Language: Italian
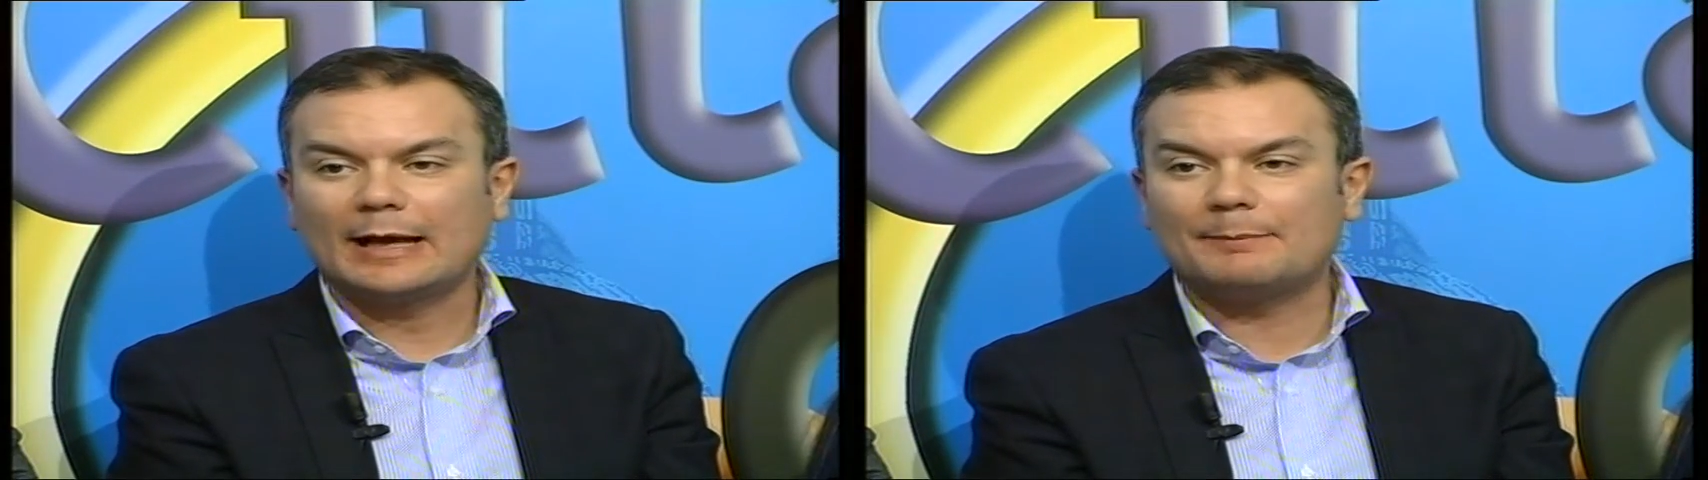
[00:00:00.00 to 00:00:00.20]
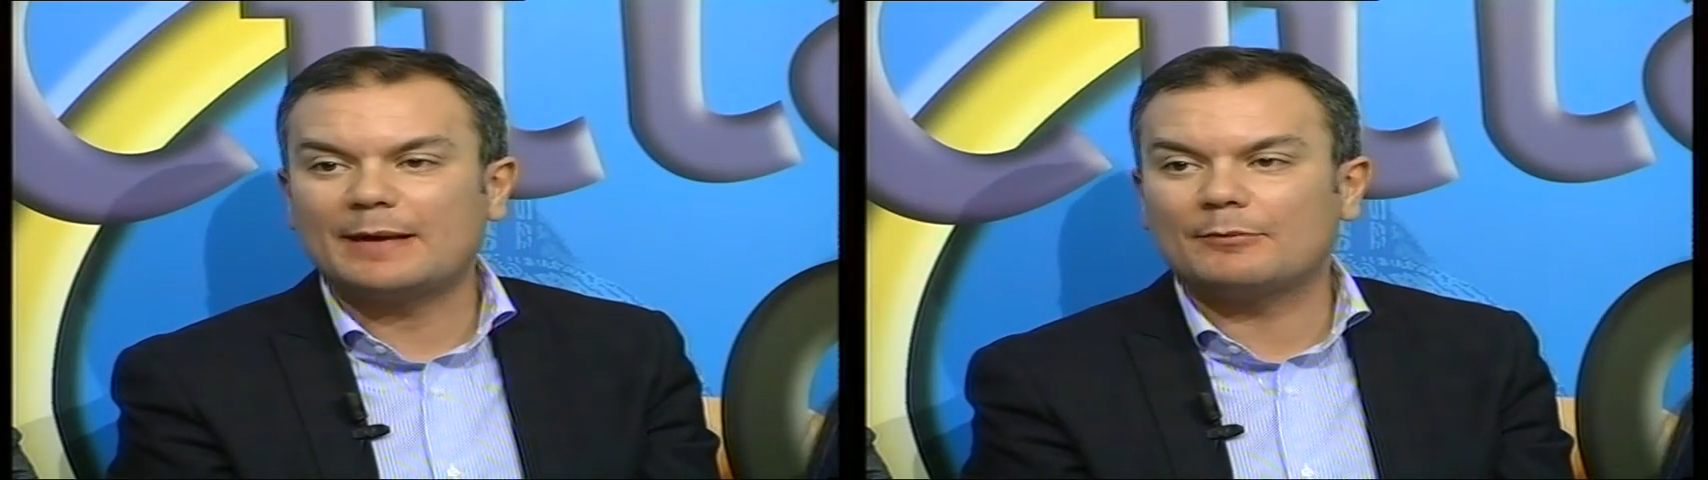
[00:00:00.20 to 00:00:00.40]

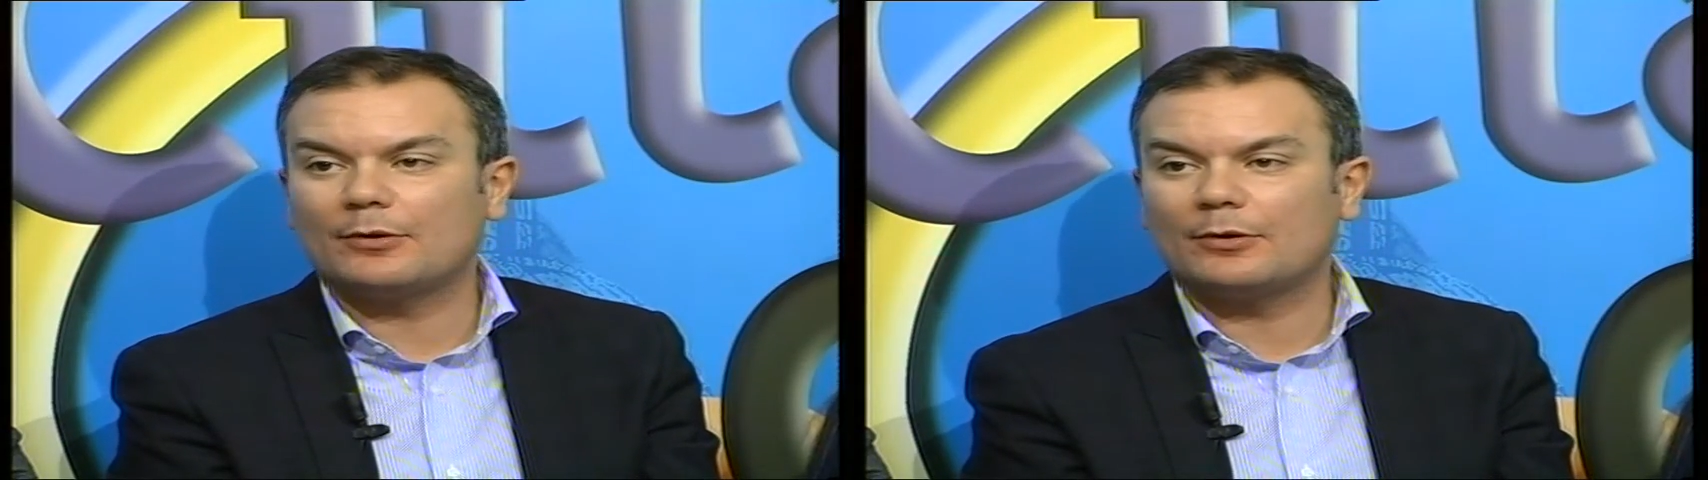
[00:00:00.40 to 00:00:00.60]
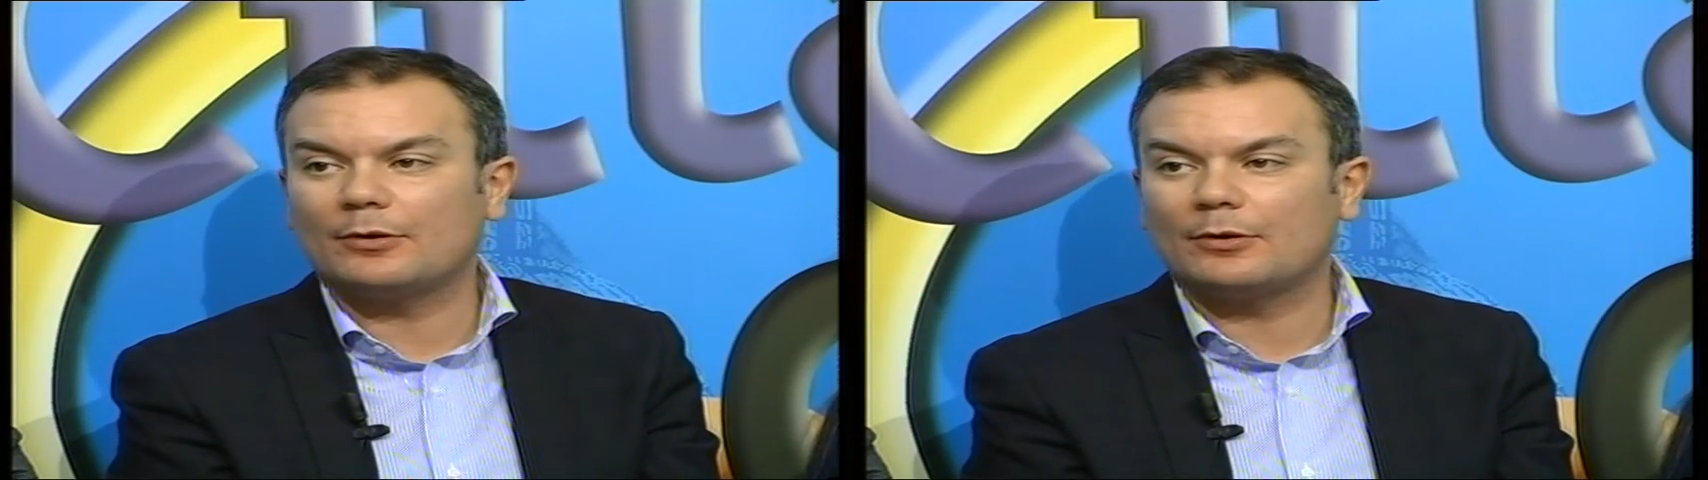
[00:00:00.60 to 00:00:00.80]
abbiamo
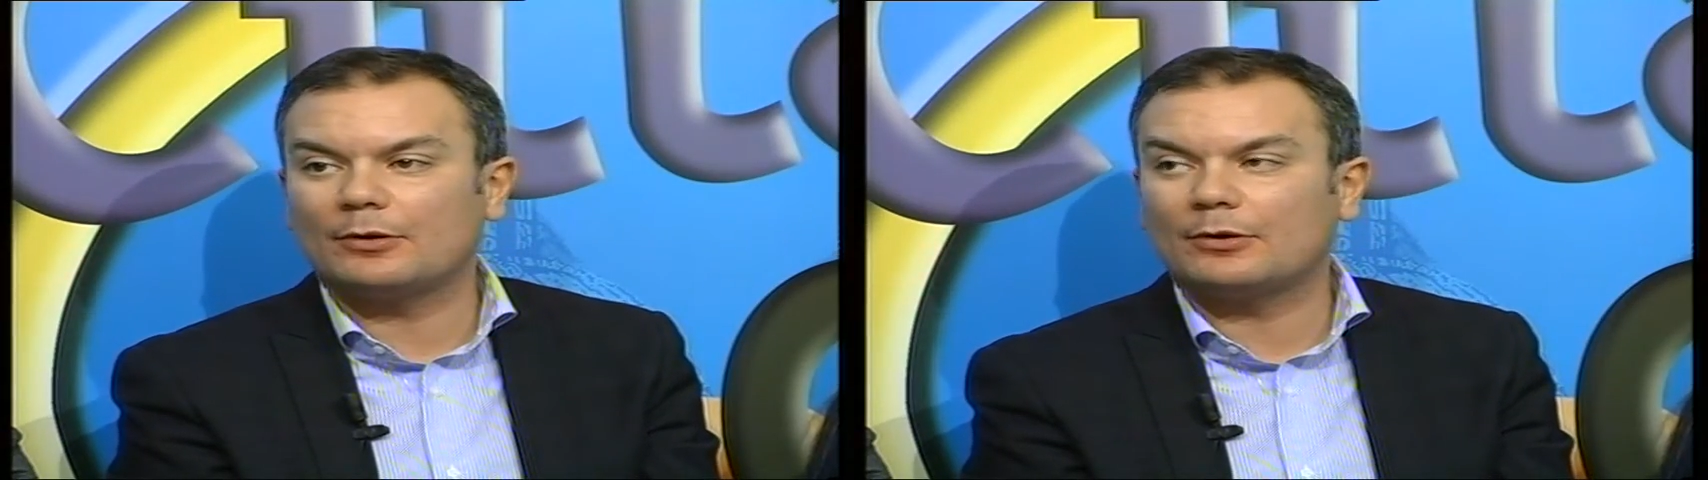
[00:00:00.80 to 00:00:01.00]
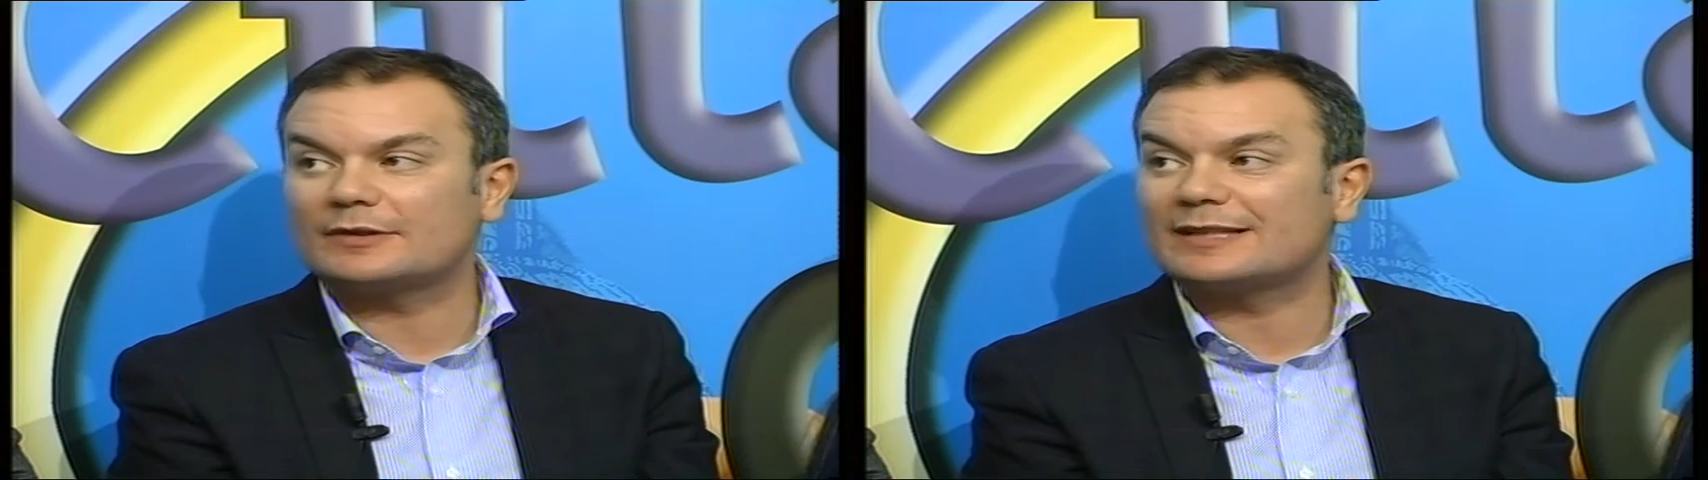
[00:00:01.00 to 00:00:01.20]
oh,